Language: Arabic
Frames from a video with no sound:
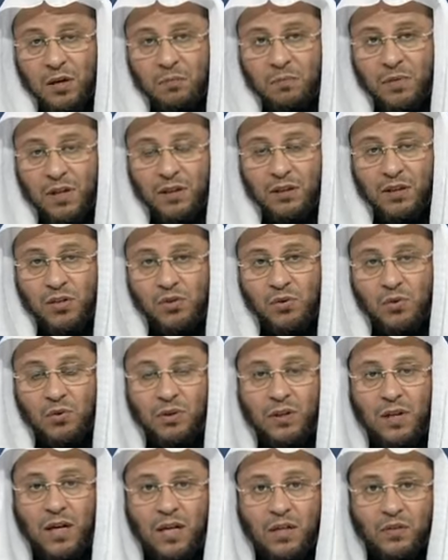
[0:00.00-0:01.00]
بعد
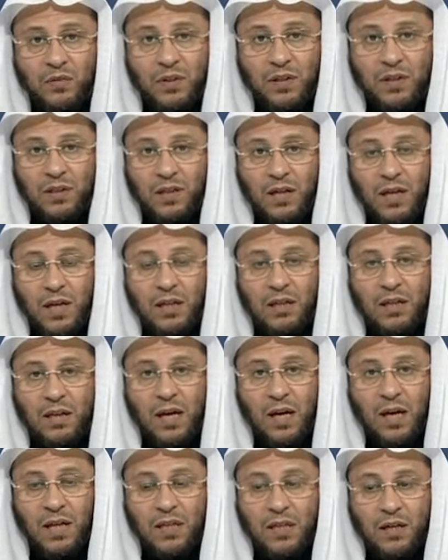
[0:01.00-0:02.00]
السنة هل, فعل هل
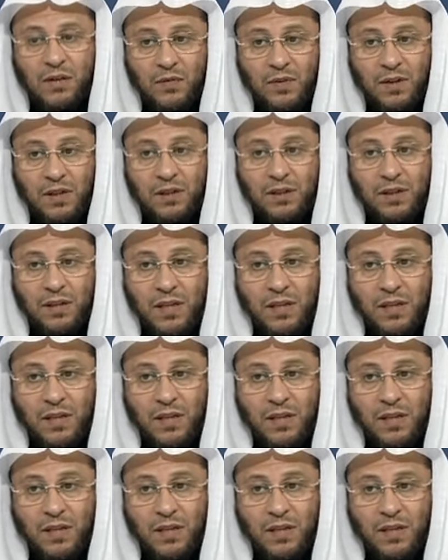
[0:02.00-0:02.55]
هذا الفعل